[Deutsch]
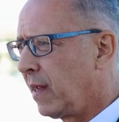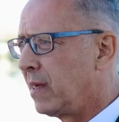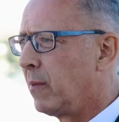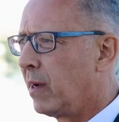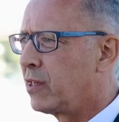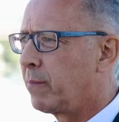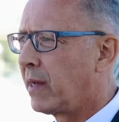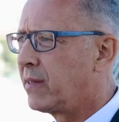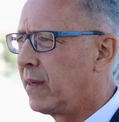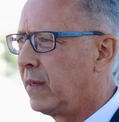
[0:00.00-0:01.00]
der ehemalige
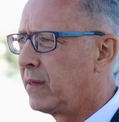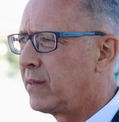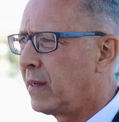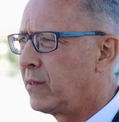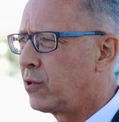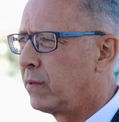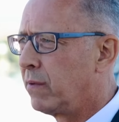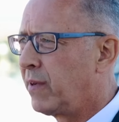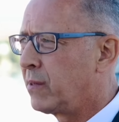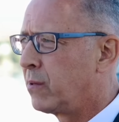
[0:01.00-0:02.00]
Präsident des
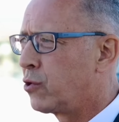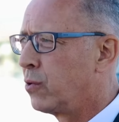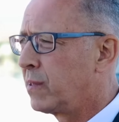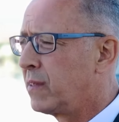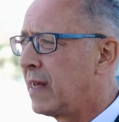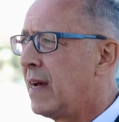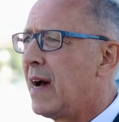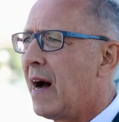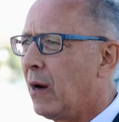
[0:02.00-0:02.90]
sächsischen Verfassungsschutzes,